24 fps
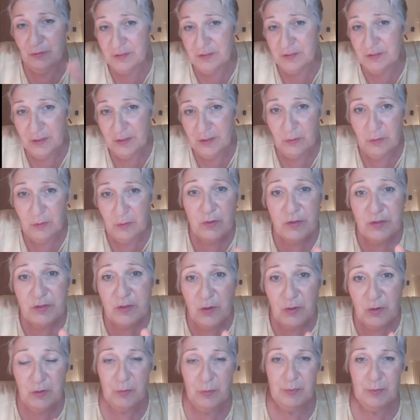forse
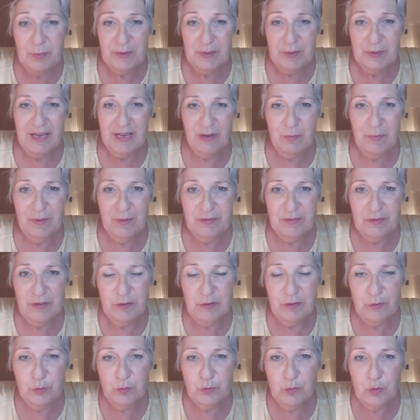conoscono perché l'ho messa
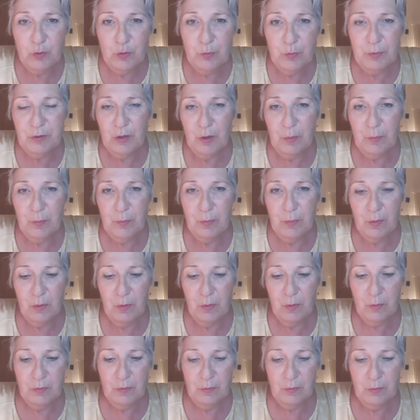in YouTube
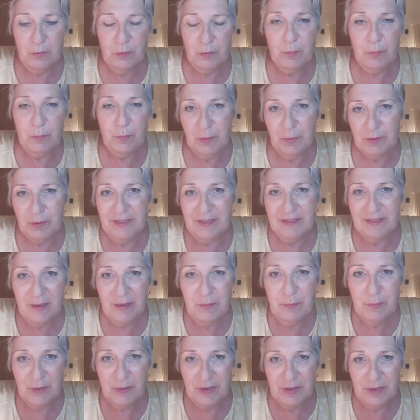dopo, dopo un po' di
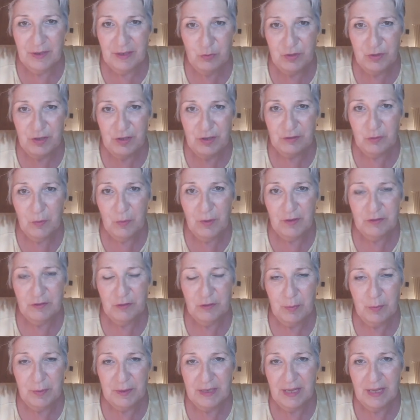tempo che è successo
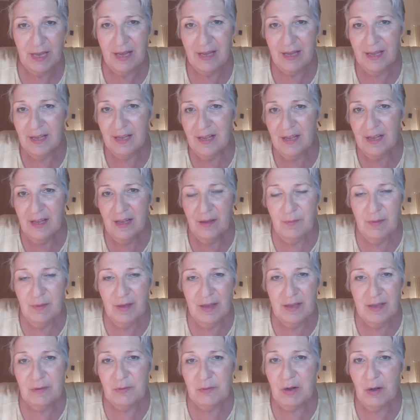questo perché
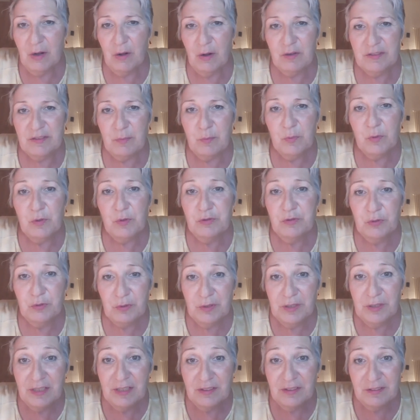era una cosa
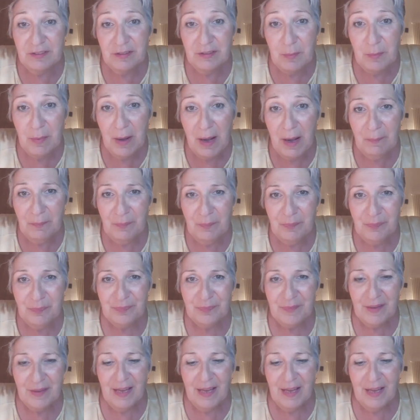molto intima